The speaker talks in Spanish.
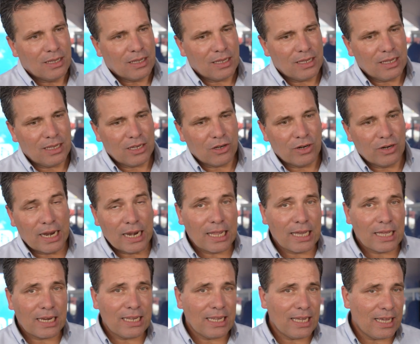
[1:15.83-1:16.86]
y con la
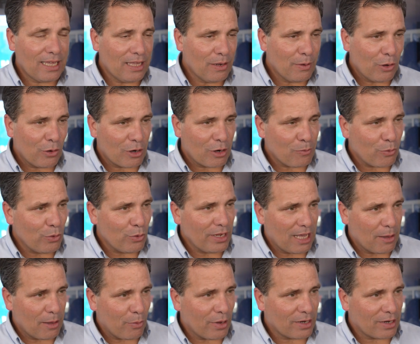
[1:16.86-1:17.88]
alegría de Banco
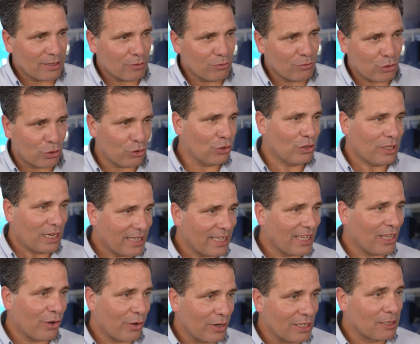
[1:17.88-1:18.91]
República de poder ser un socio
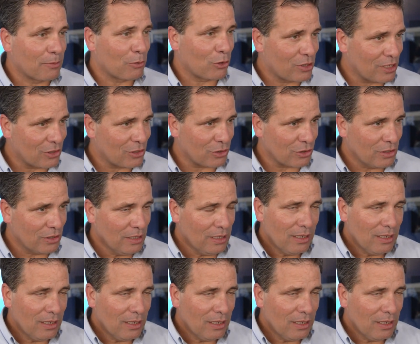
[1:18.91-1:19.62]
estratégico en ese proceso